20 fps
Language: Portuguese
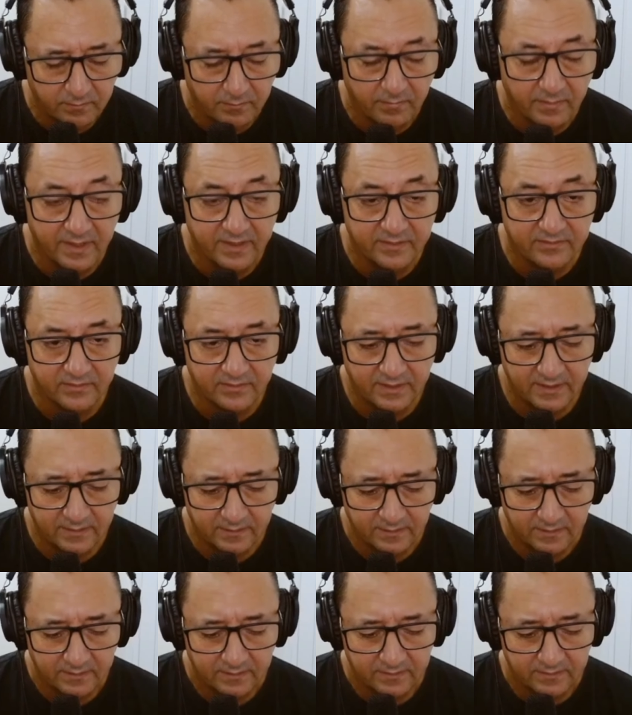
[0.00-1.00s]
Mas olha,
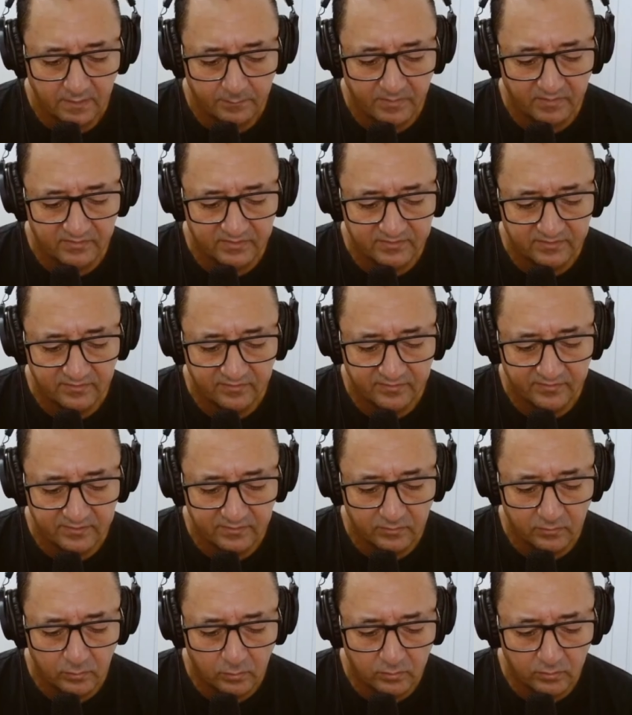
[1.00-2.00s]
dá para você fazer
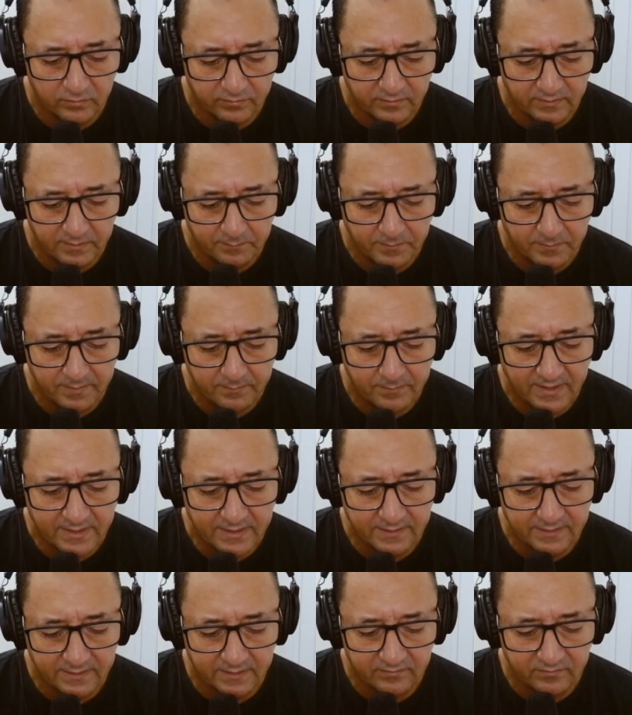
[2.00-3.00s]
um controle bem
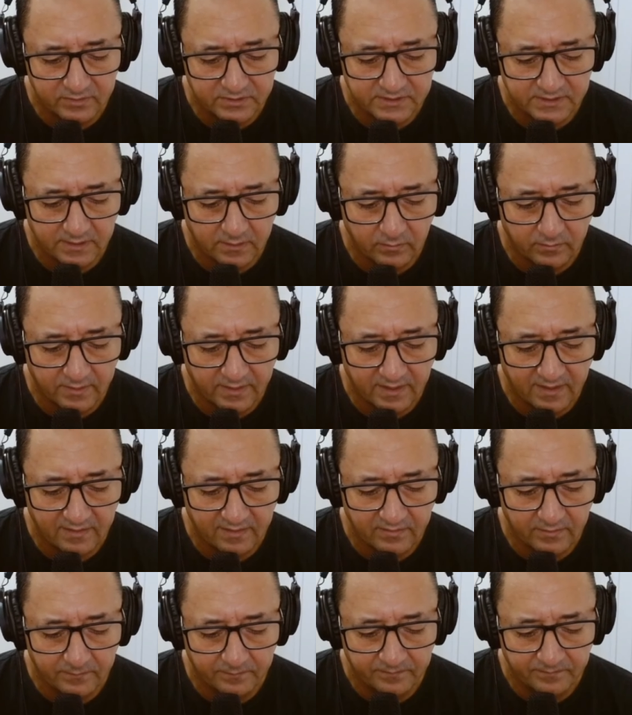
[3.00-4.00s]
bacana. Eu vou tirar o
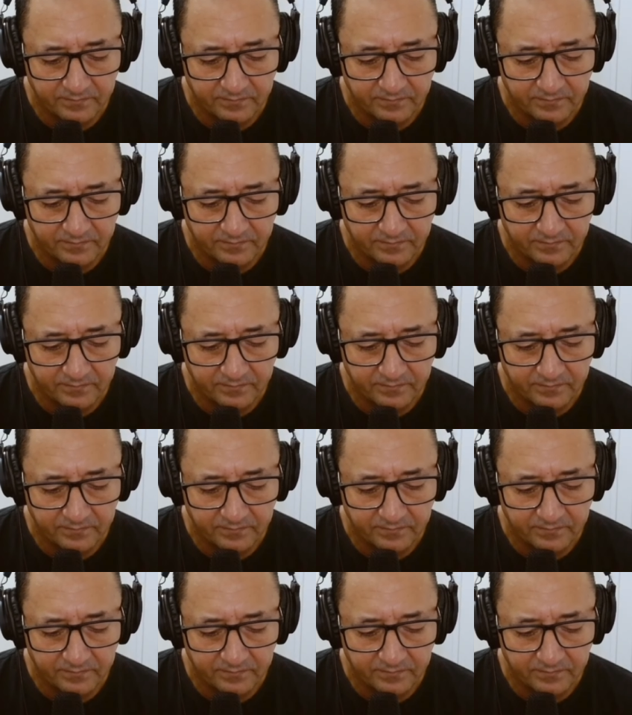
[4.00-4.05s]
grave, ó.